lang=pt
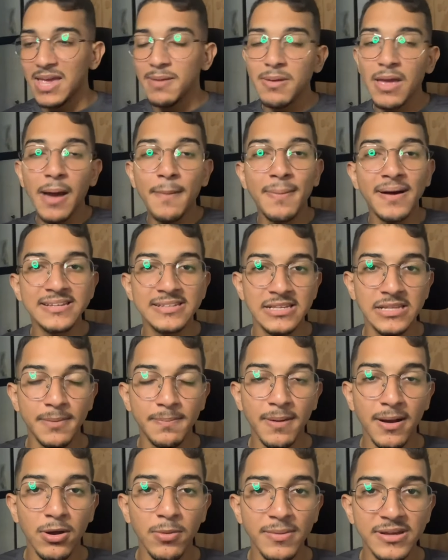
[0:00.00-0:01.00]
E bem, rapaziada,
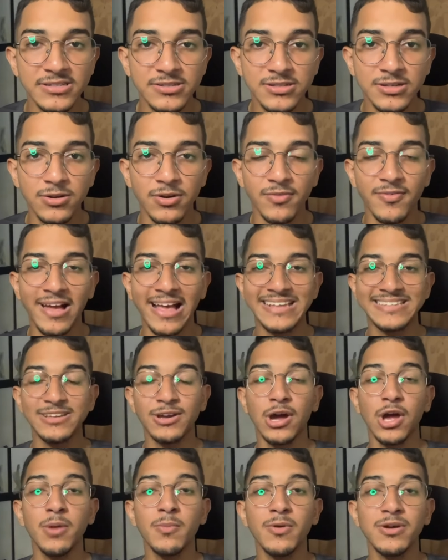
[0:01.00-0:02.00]
para começo de conversa,
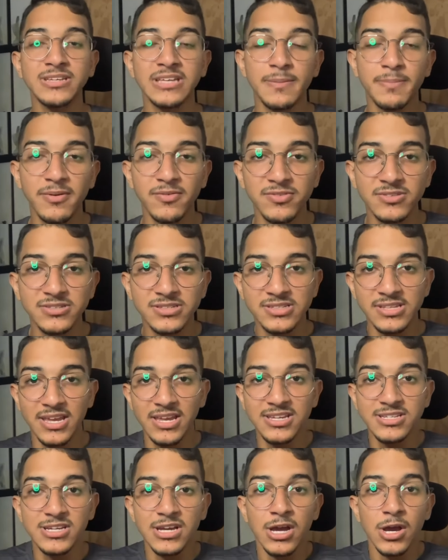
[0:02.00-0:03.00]
eu quero mostrar para
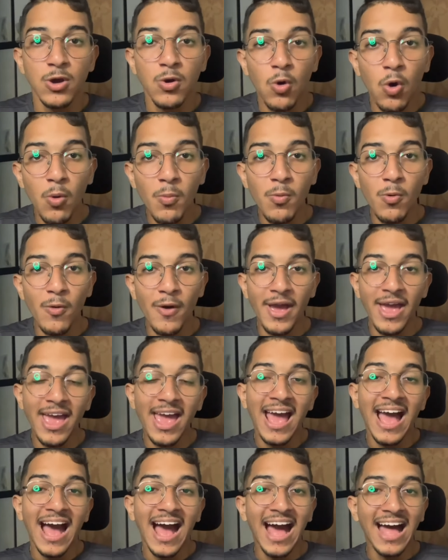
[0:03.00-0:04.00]
vocês como é
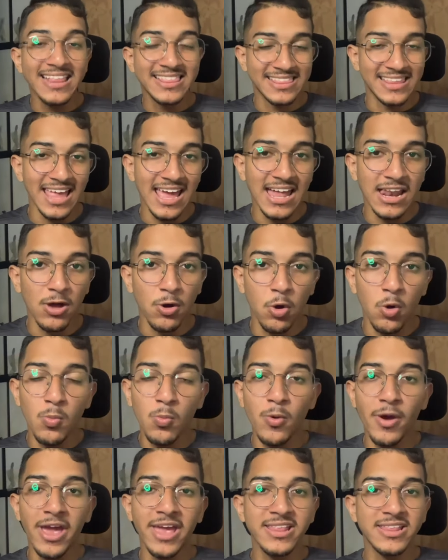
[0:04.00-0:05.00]
a tela,
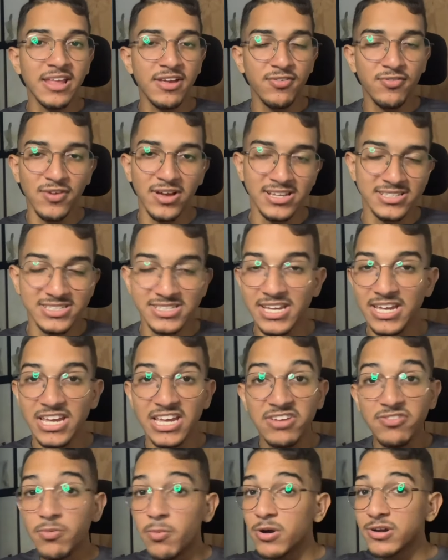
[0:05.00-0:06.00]
como é a interface.
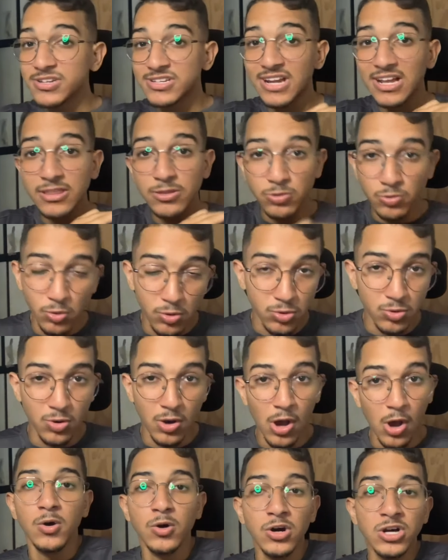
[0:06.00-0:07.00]
E vou mostrar tudo.
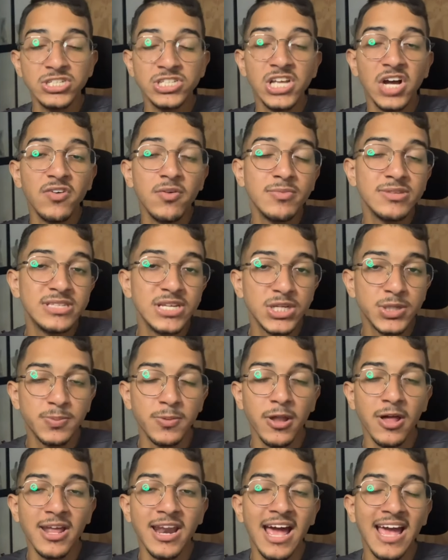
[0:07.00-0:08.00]
Hoje nós vamos
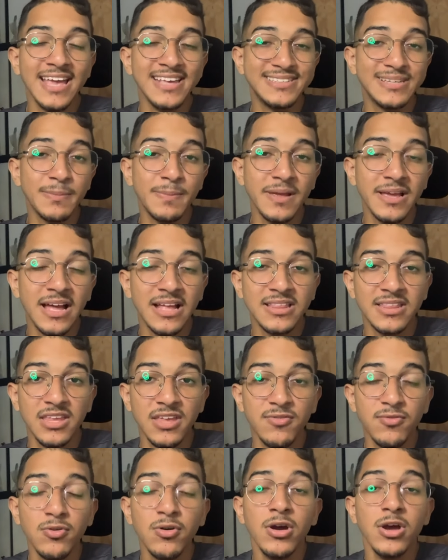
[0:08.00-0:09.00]
explorar esse
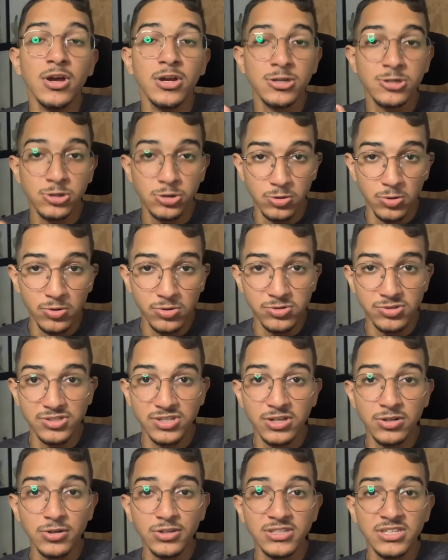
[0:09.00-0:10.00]
aplicativo juntos.
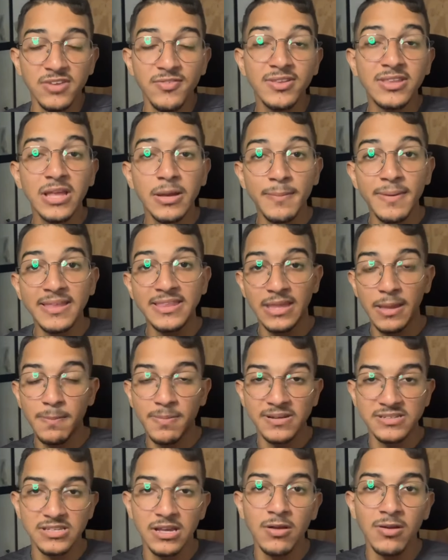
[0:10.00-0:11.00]
Inclusive também tem
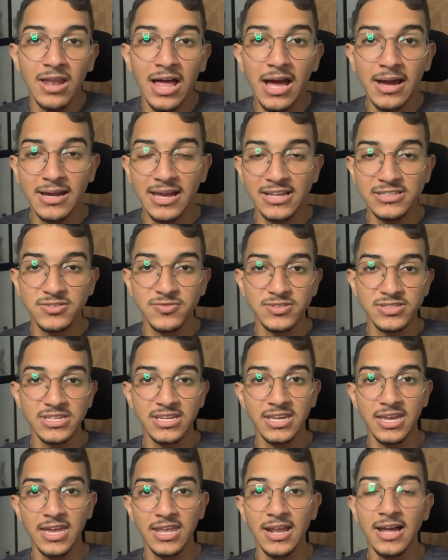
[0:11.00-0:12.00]
para celular, caso você
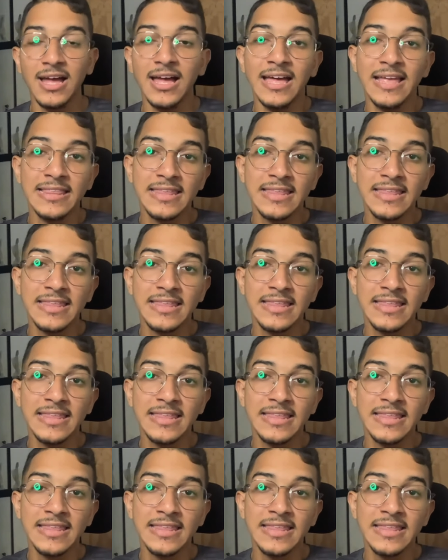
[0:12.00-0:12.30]
queira.